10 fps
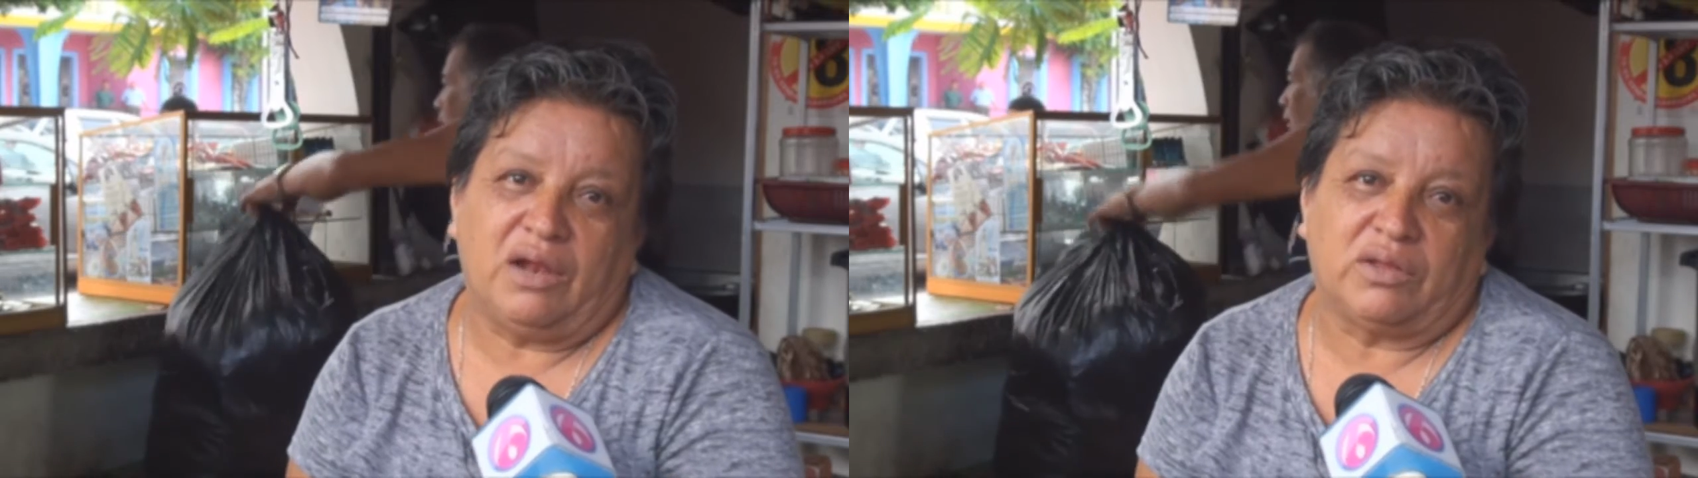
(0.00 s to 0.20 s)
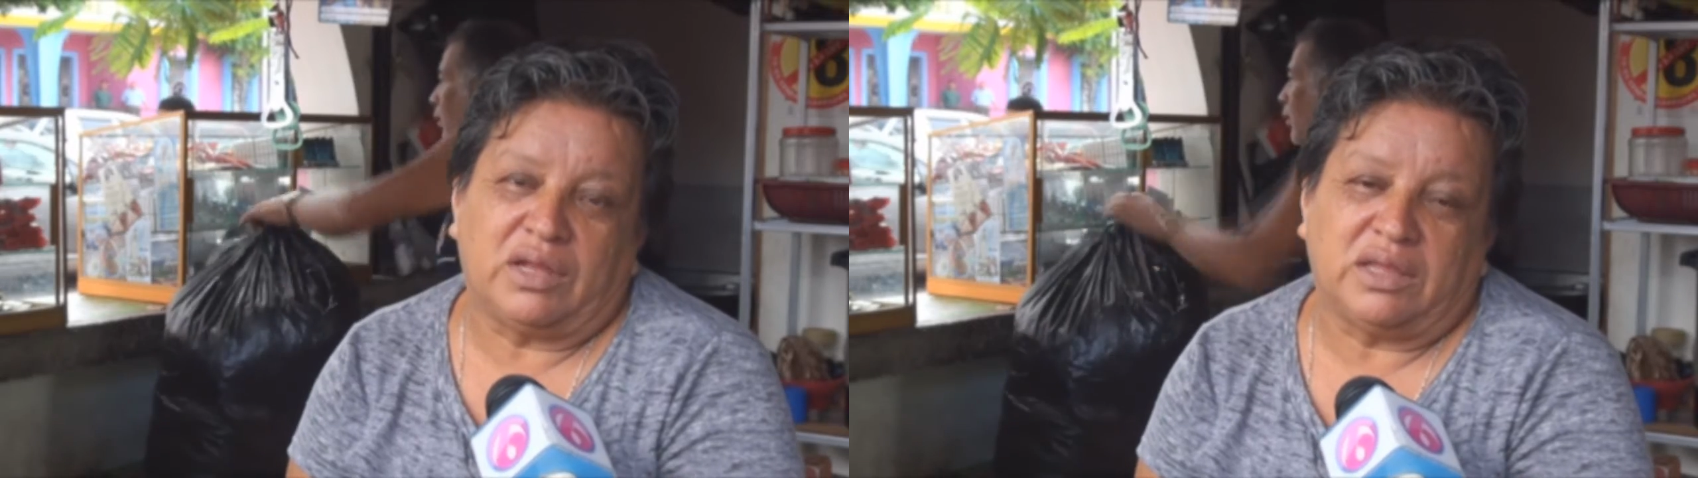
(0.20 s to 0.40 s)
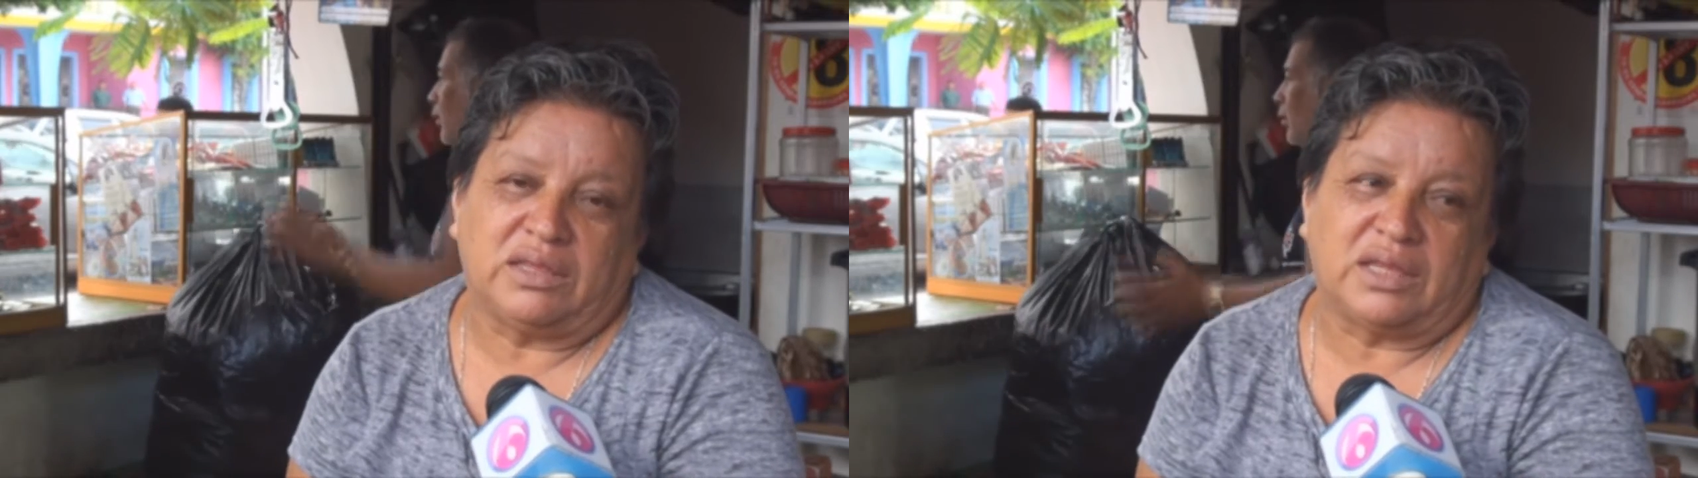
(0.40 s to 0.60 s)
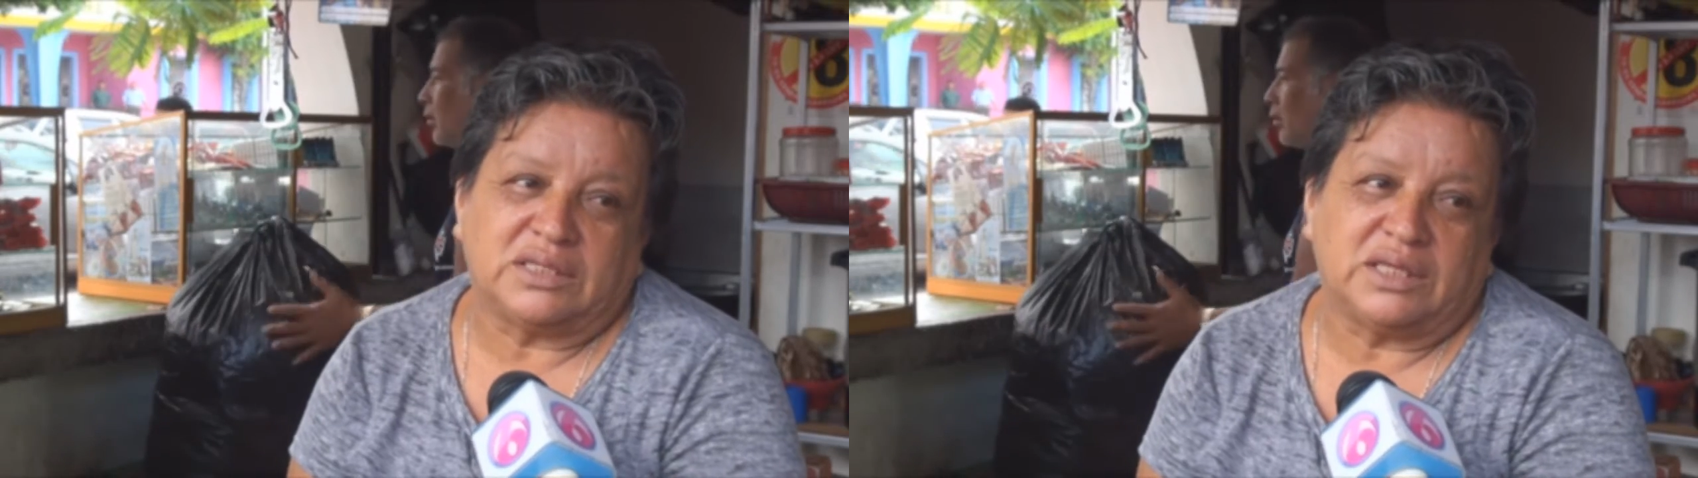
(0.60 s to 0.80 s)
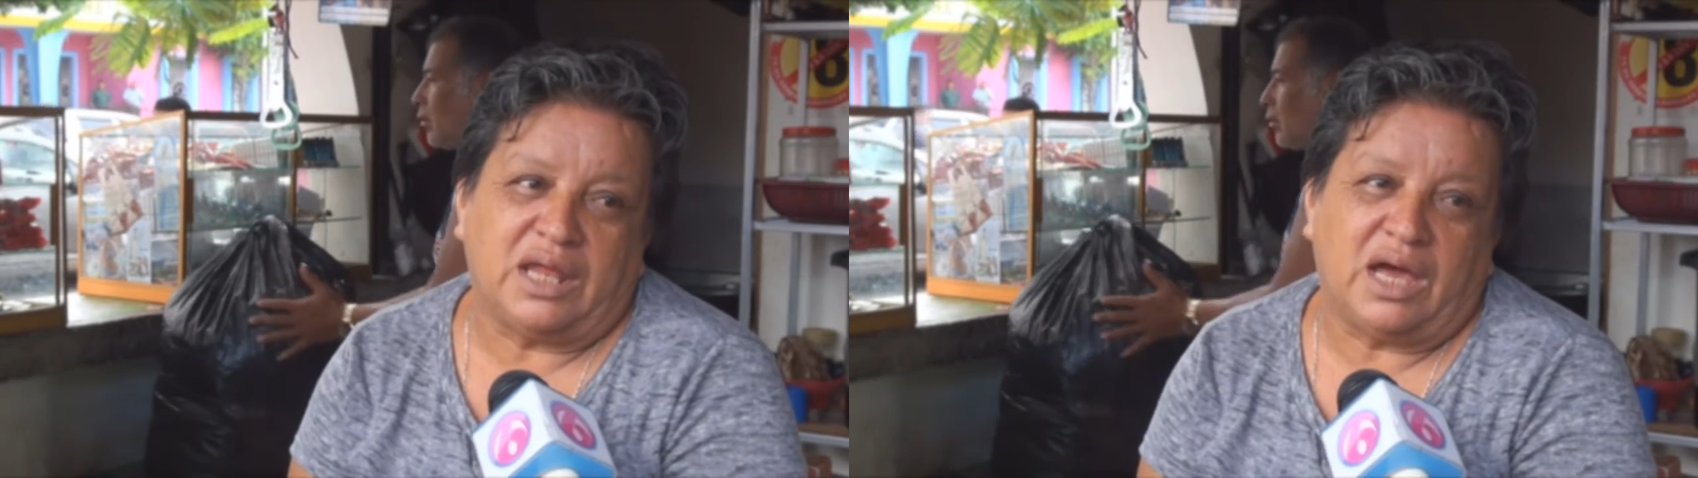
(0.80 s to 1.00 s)
la otra está en
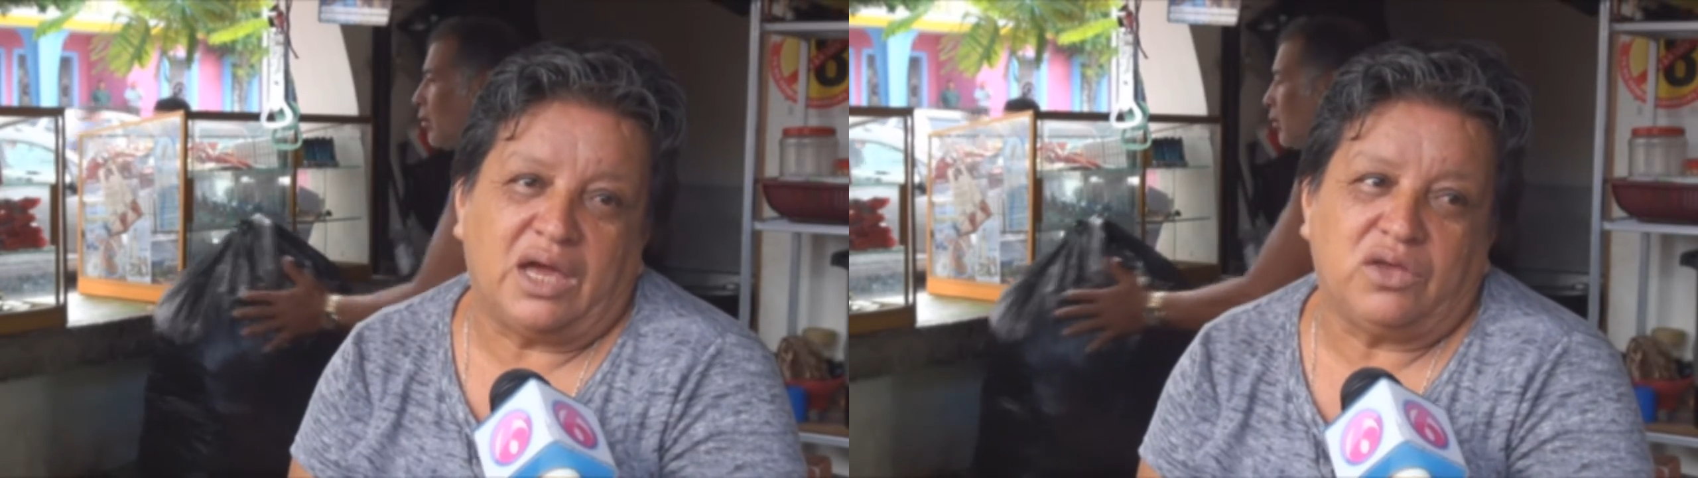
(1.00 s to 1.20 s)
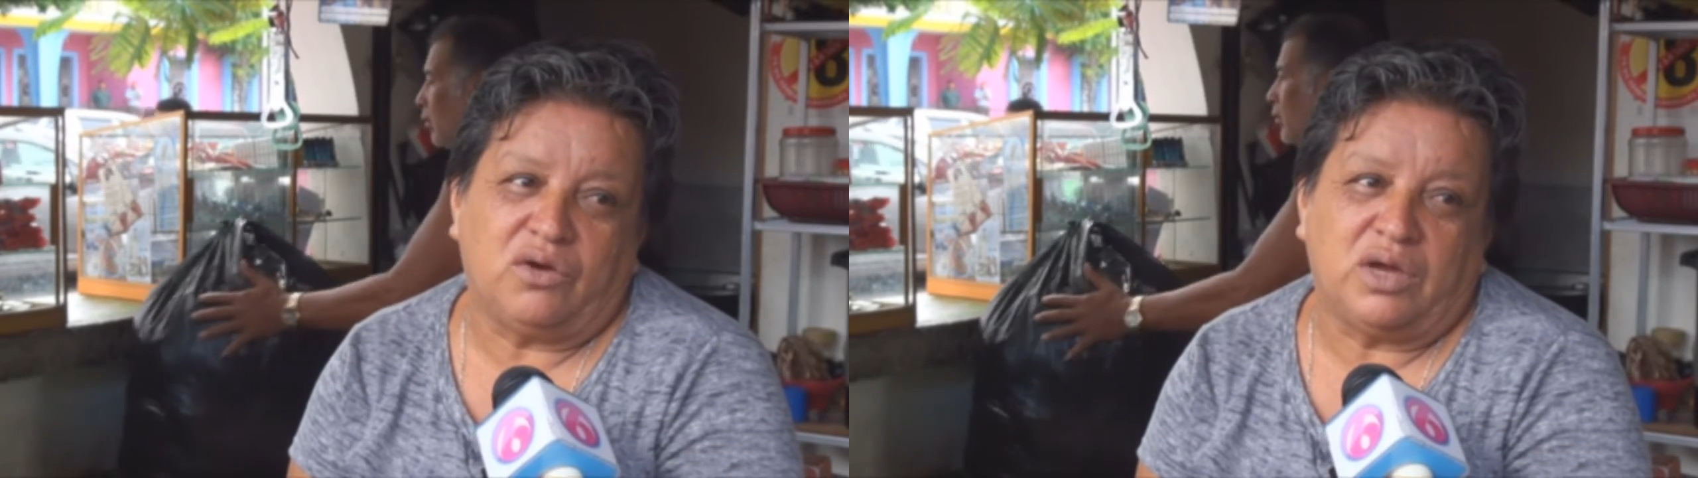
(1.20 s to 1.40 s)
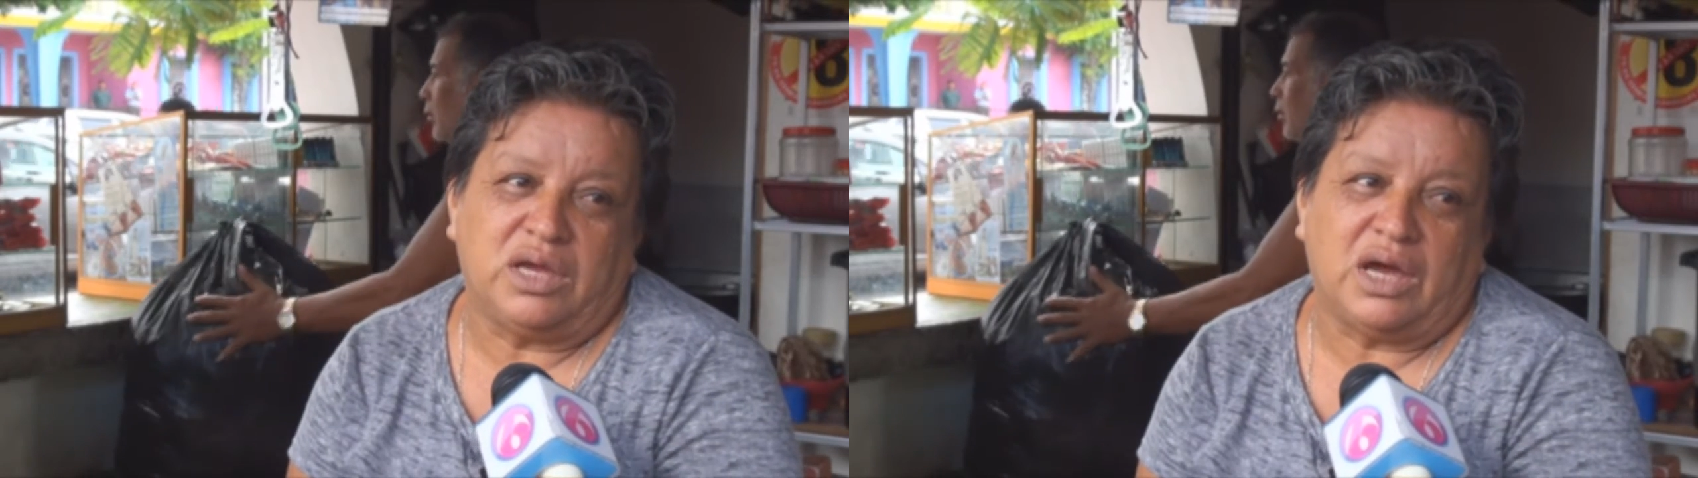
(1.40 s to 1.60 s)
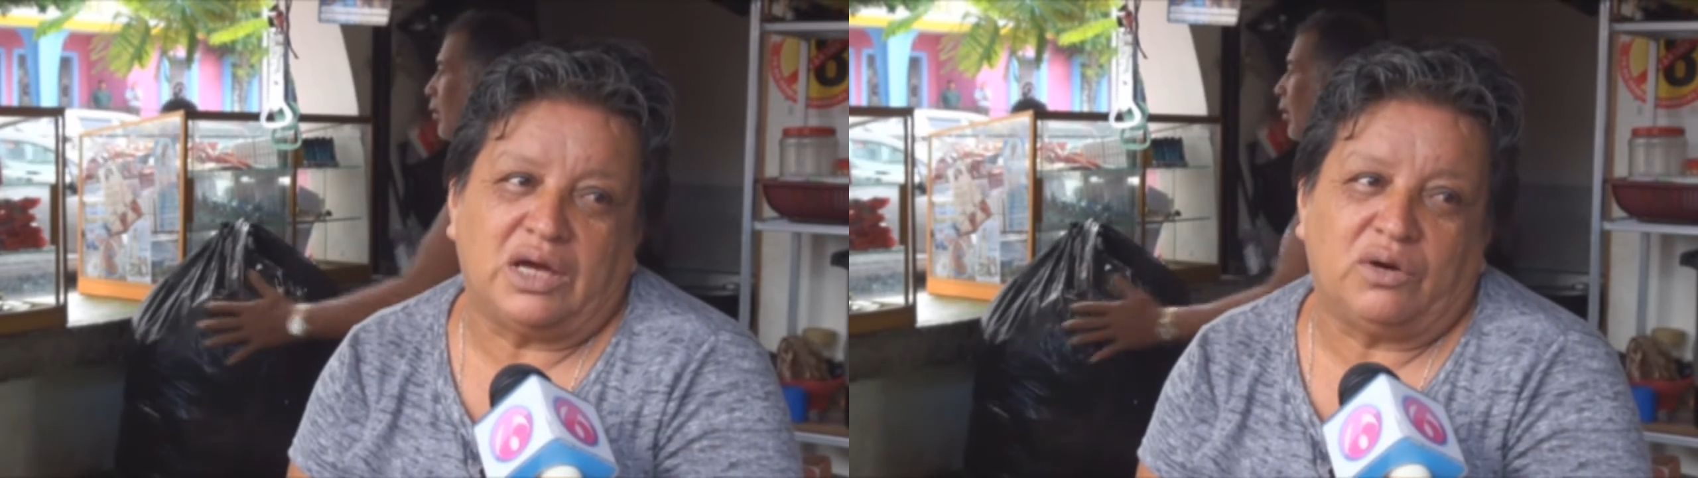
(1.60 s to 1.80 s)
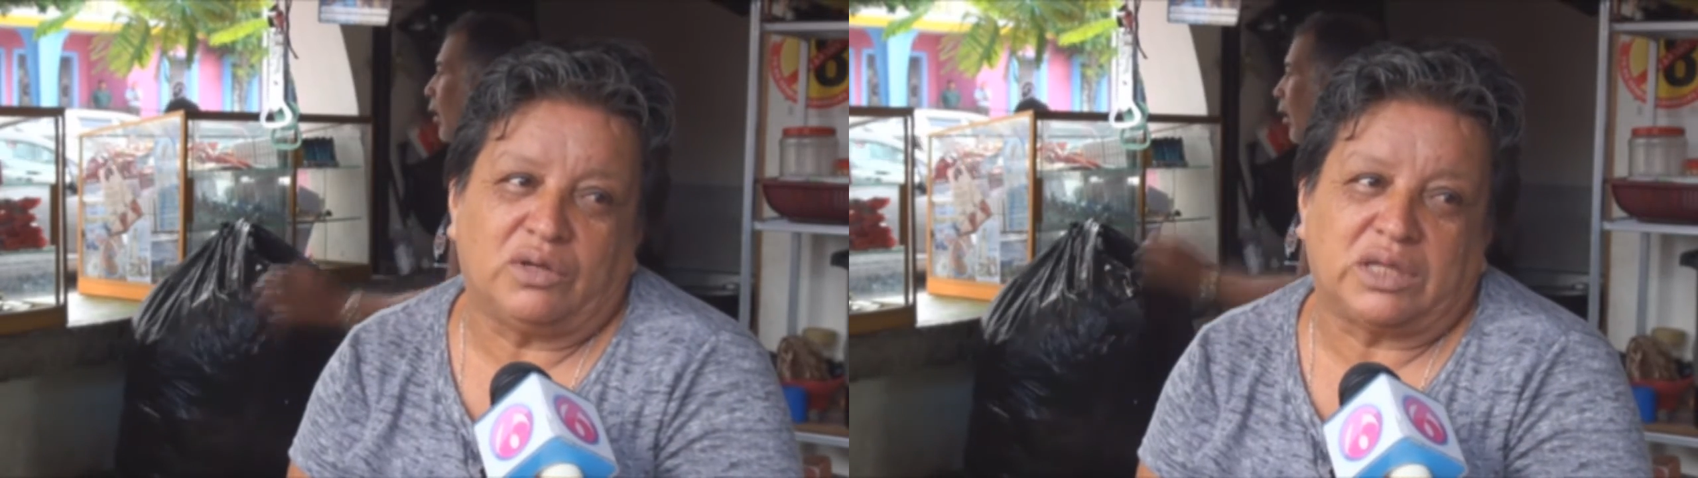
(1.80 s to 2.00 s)
tercer año y
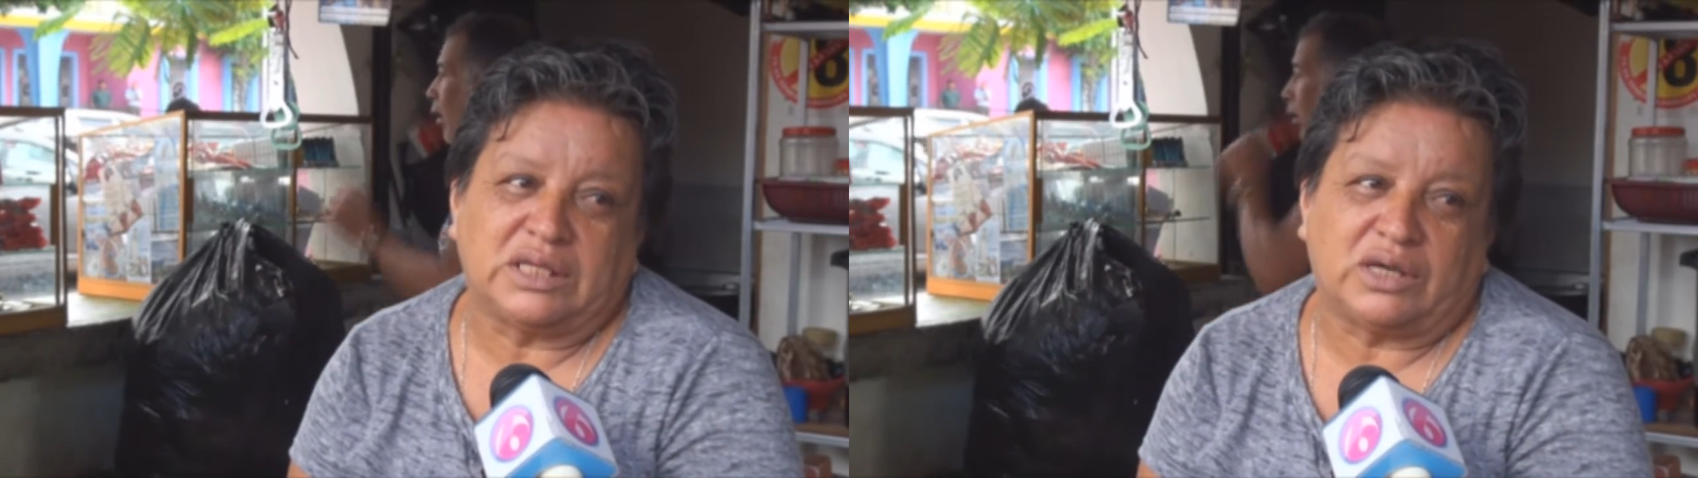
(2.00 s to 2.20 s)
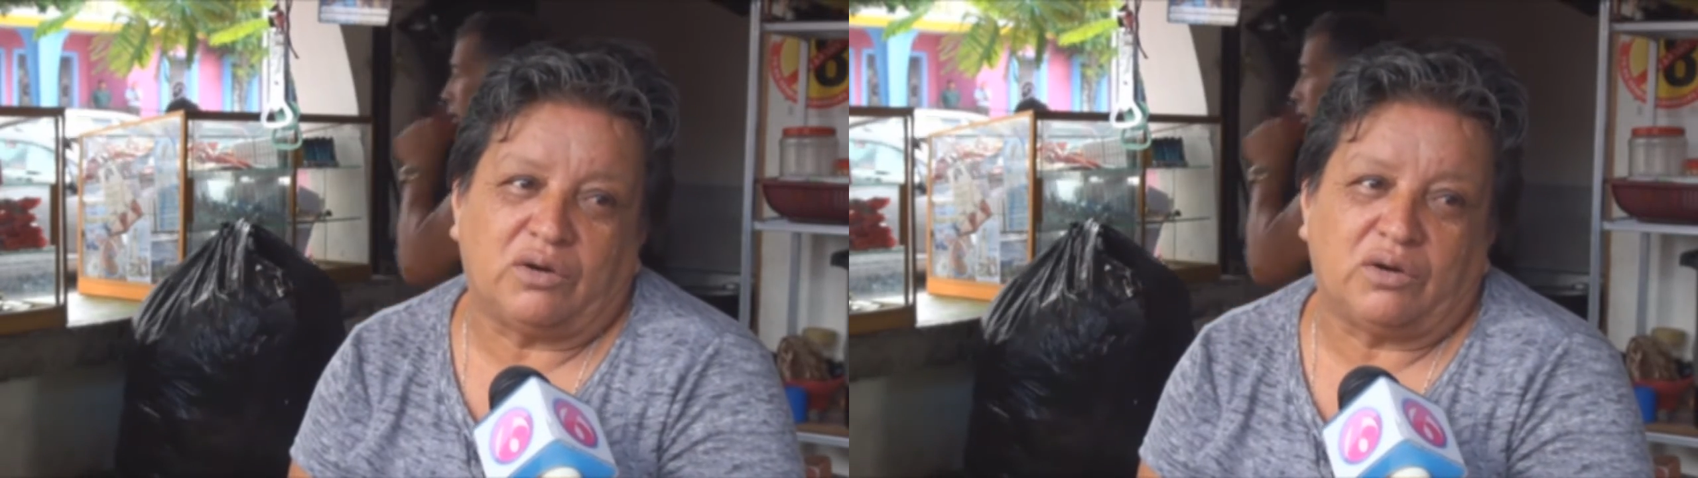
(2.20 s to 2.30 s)
ya otra